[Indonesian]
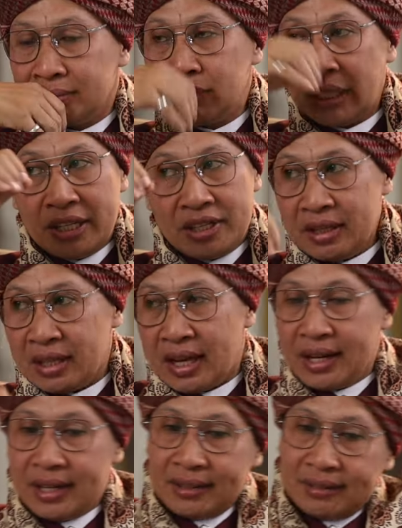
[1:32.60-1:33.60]
Benih
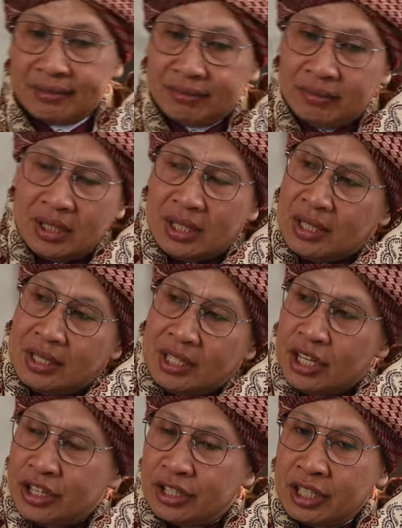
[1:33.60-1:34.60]
cinta ada
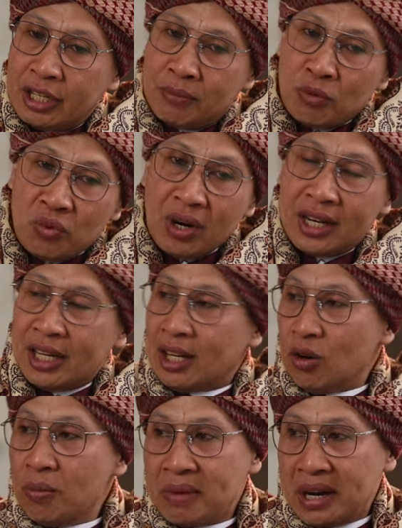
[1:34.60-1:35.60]
istrimu
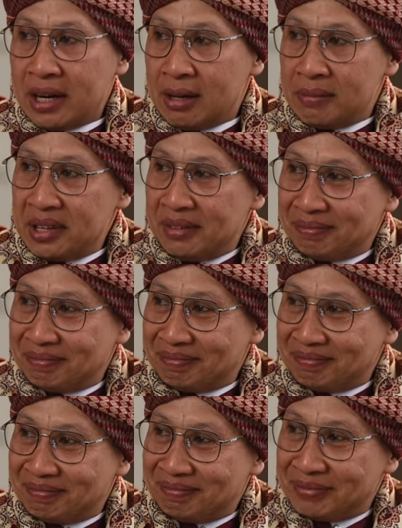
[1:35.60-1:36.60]
adalah umat Nabi,
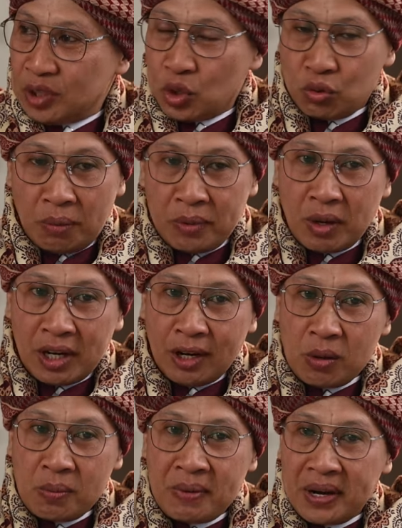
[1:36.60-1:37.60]
suamimu
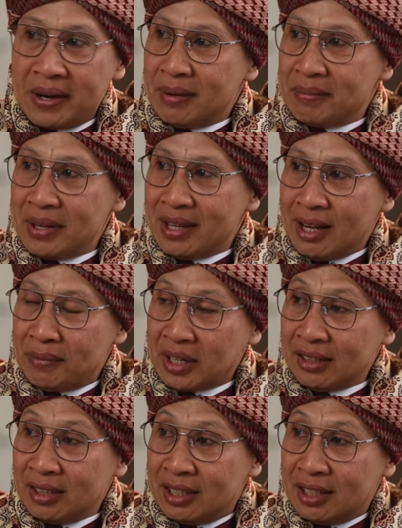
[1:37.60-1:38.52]
adalah umat Nabi. Apakah